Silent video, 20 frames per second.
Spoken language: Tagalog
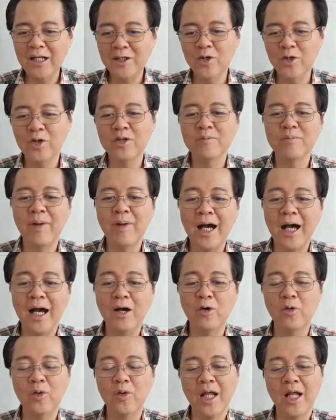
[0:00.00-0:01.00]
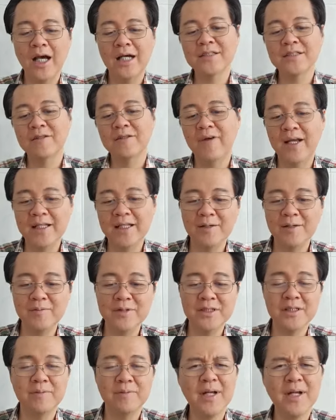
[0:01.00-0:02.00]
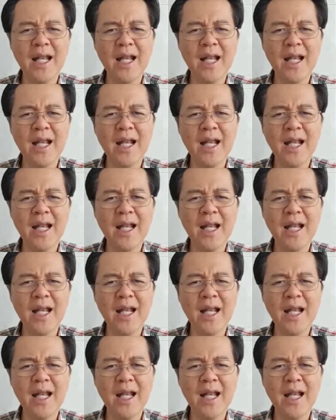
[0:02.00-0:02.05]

yon baka kulang ka sa vitamin C.